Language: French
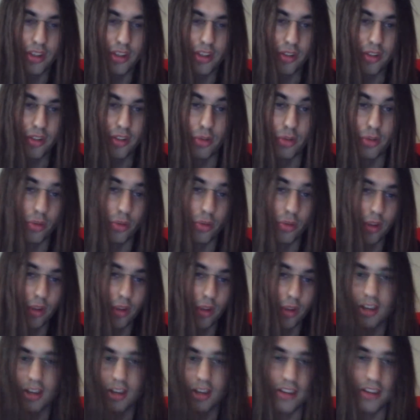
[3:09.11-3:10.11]
Il y avait deux
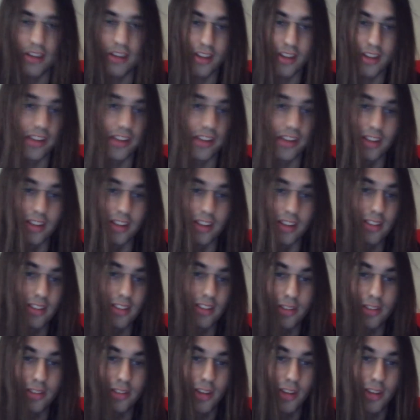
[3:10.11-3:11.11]
trois cartes qui étaient
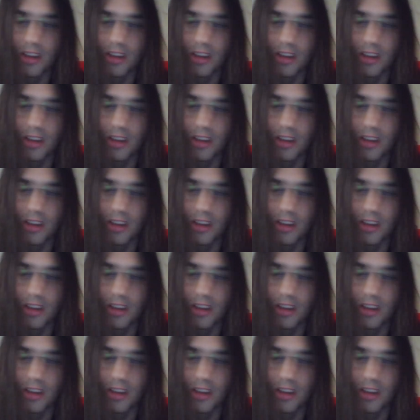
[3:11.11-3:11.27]
intéressantes,